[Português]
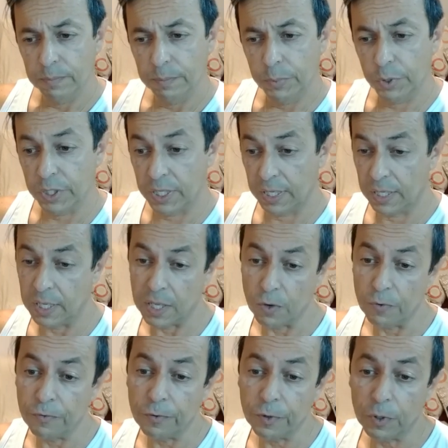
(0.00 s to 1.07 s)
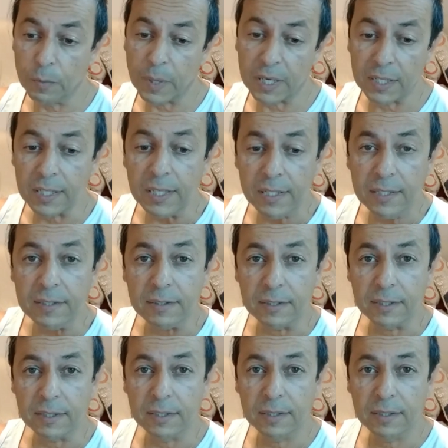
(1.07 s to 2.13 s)
porque eu fui uma
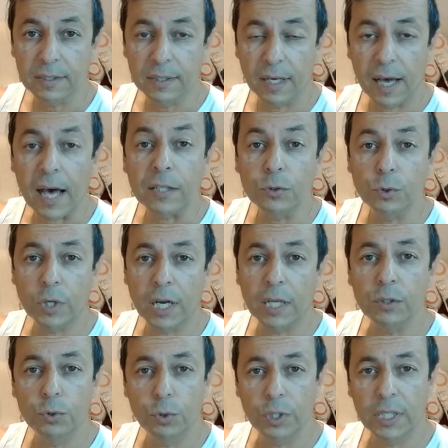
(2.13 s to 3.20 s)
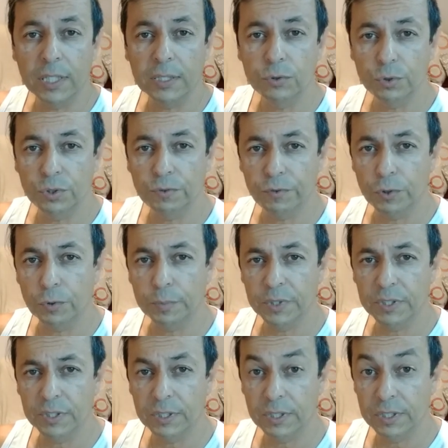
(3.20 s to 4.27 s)
criança adoradora dos
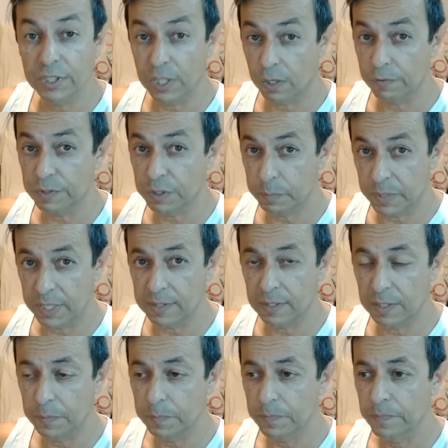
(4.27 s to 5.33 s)
filmes de Elvis Presley.